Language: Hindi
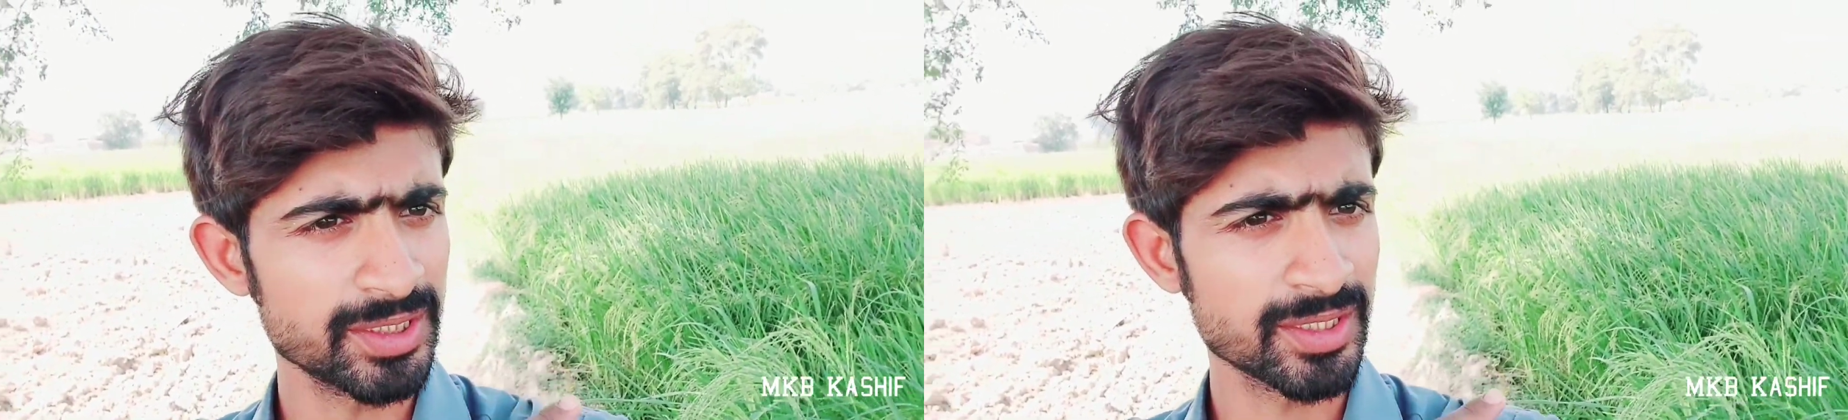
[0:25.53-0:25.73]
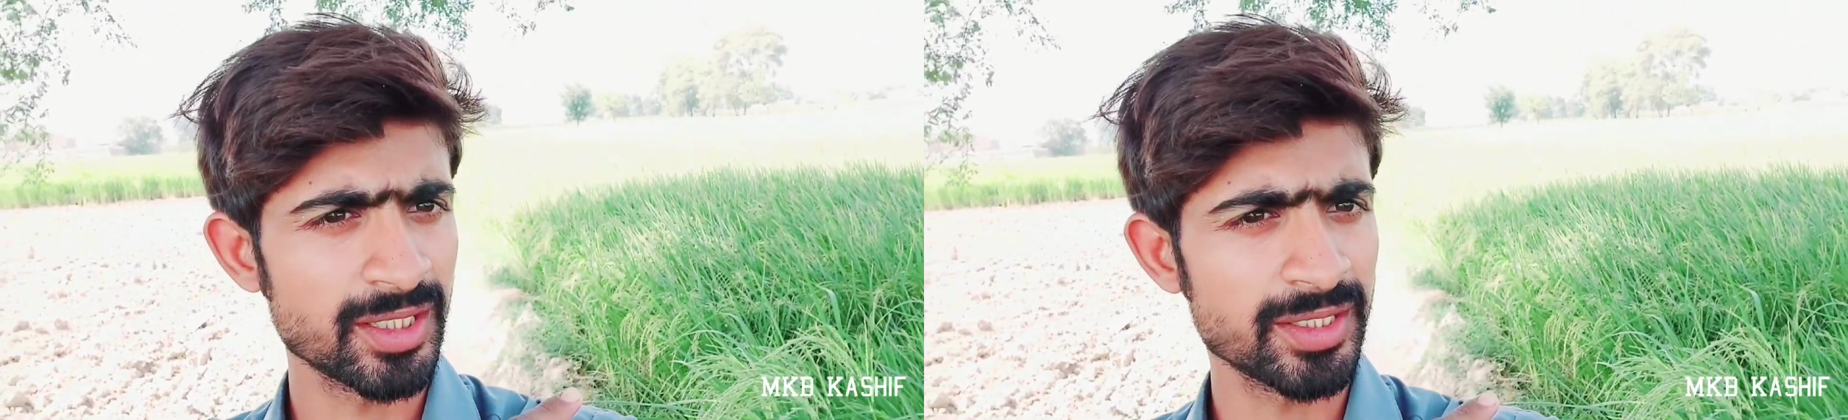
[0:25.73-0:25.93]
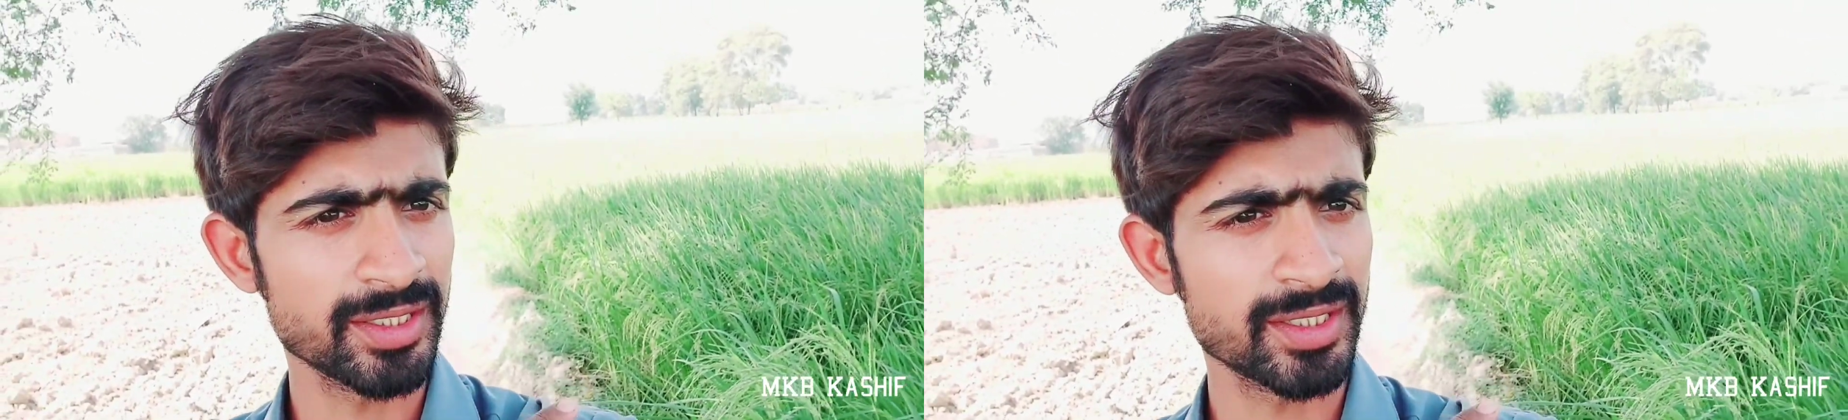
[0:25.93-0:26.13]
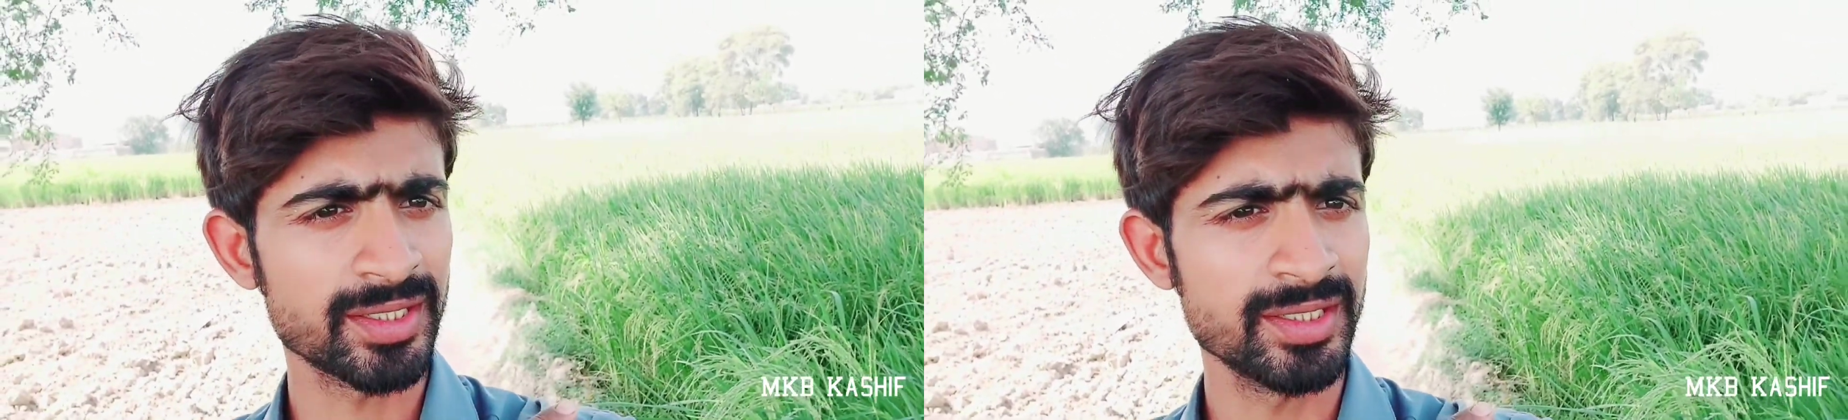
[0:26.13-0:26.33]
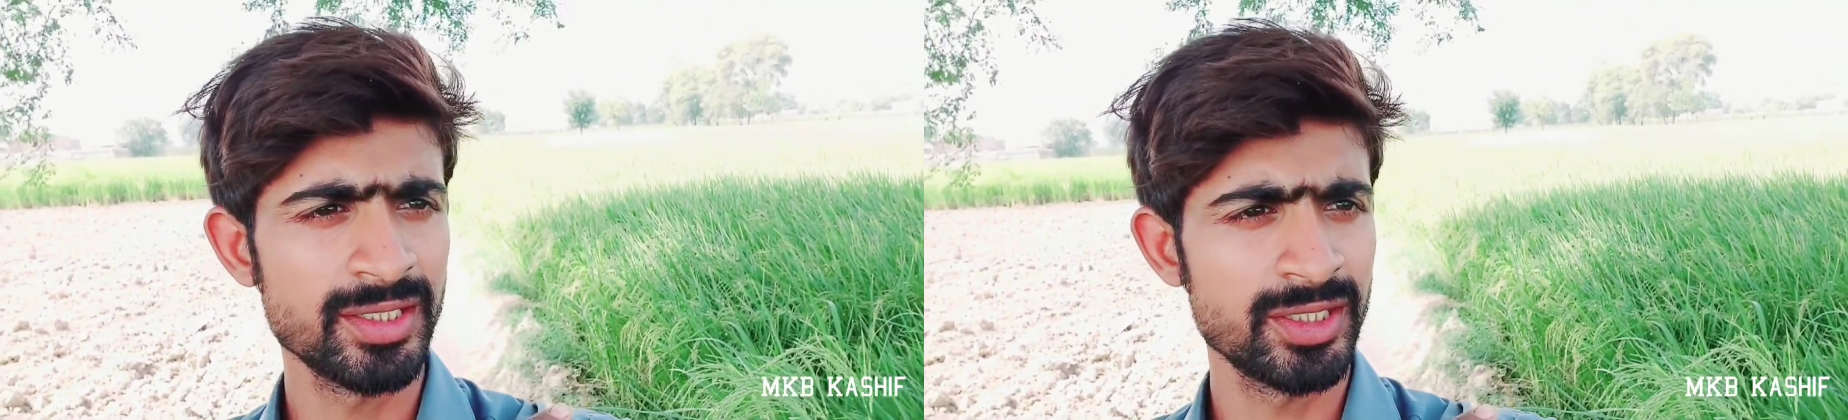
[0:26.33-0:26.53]
लगा रहे हैं
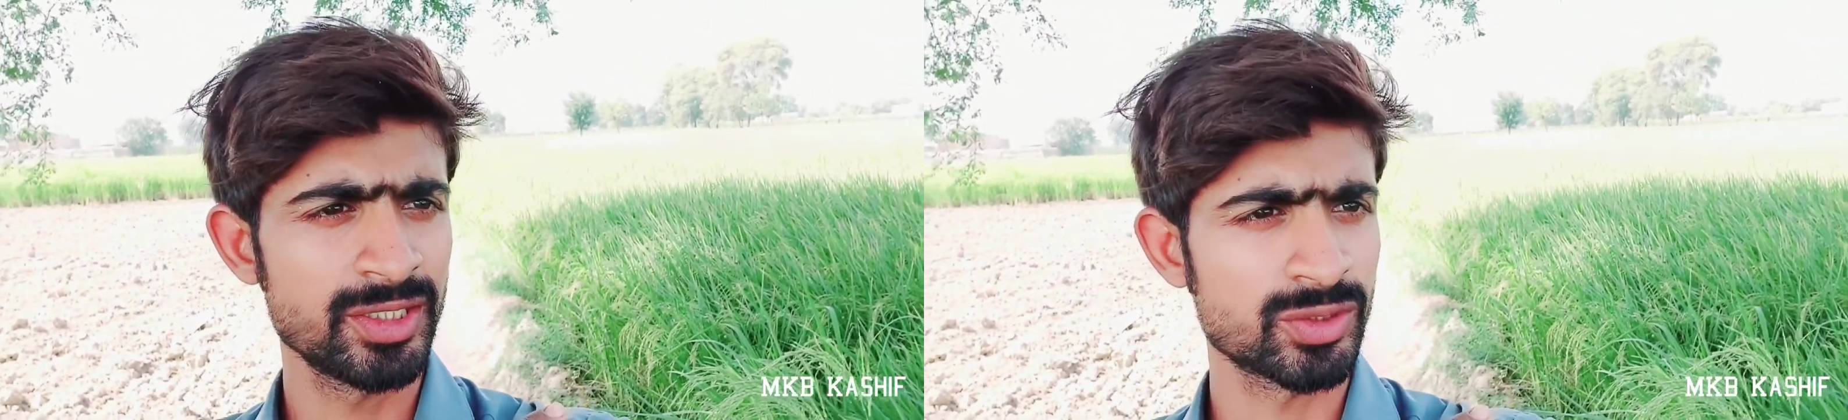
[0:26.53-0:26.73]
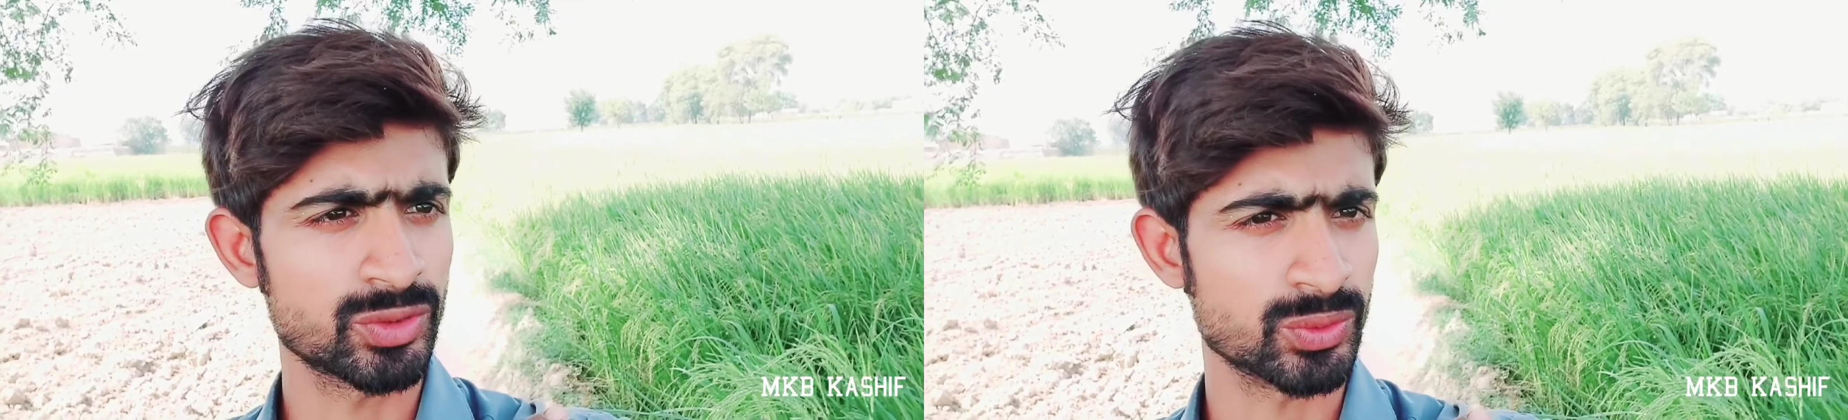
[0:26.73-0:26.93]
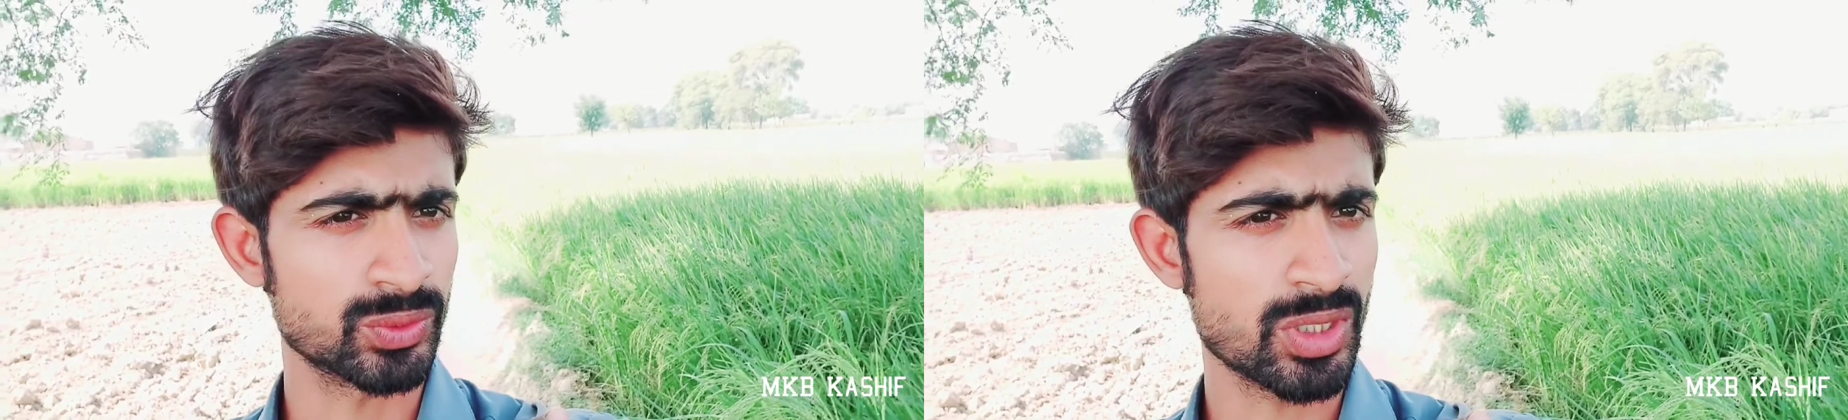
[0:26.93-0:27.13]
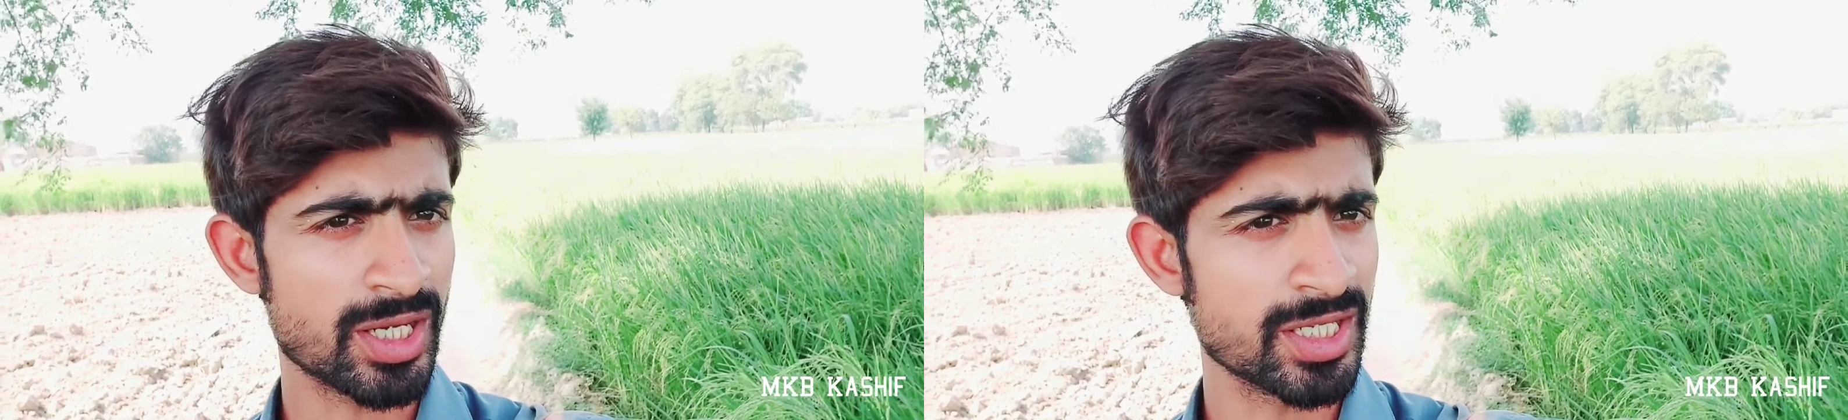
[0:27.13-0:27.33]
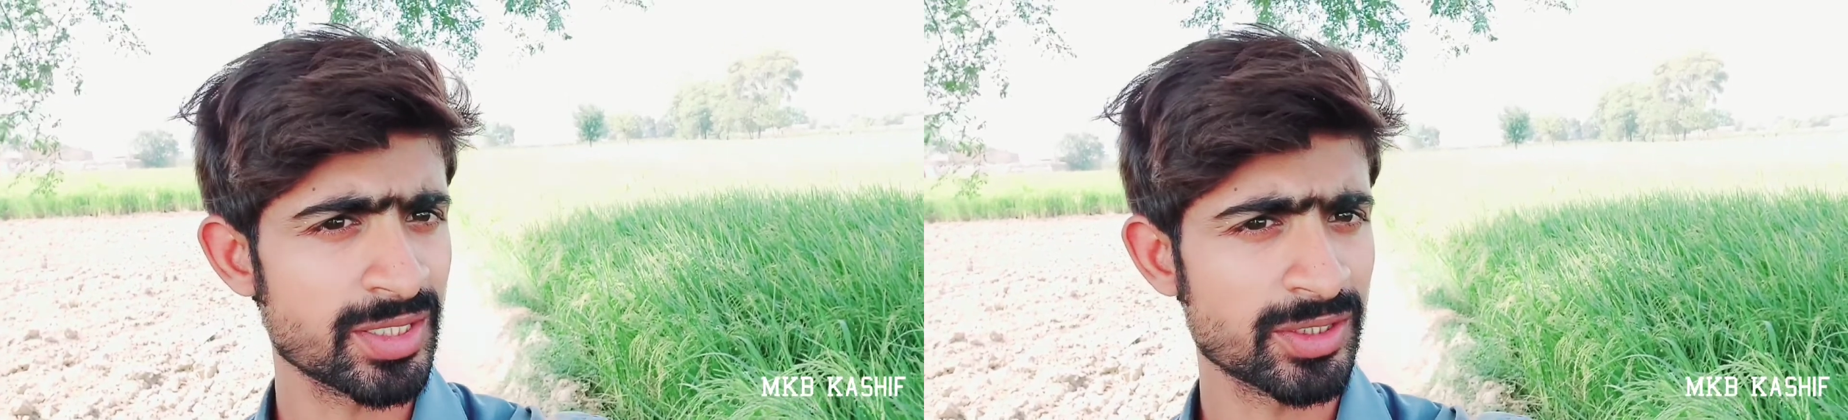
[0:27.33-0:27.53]
तो
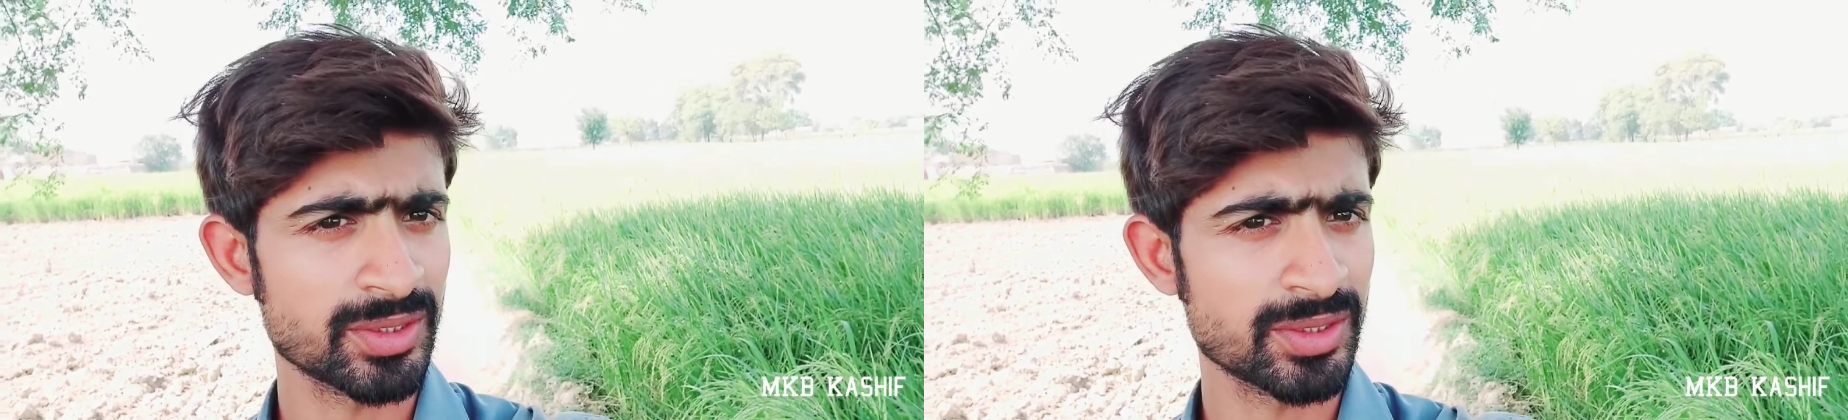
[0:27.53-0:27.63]
आए